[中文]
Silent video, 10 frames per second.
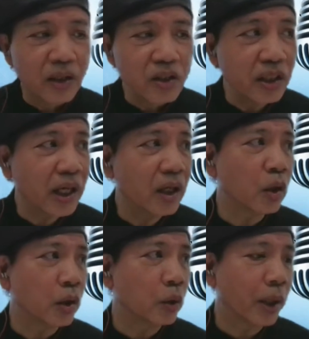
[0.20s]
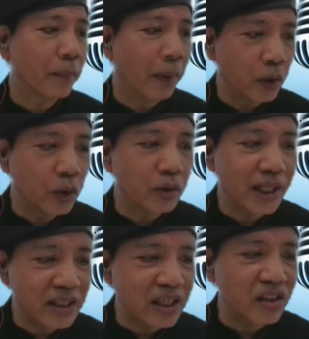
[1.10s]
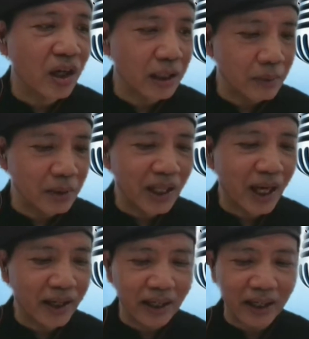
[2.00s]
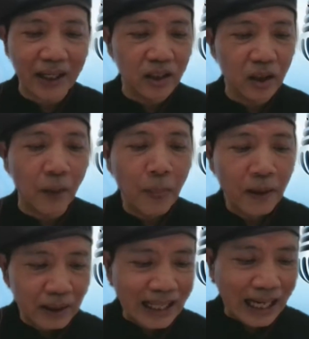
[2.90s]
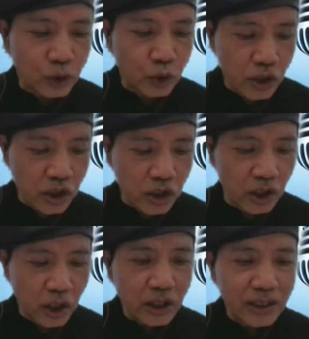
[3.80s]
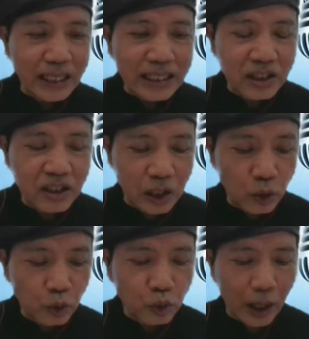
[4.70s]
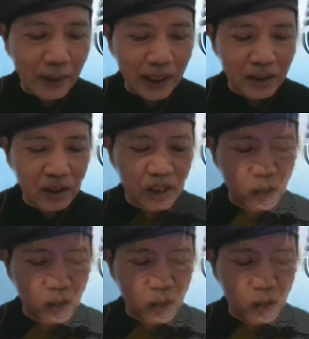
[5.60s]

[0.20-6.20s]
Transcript: 今天有一位朋友在线上，你们应该可以看得到，他就是这次生动传媒其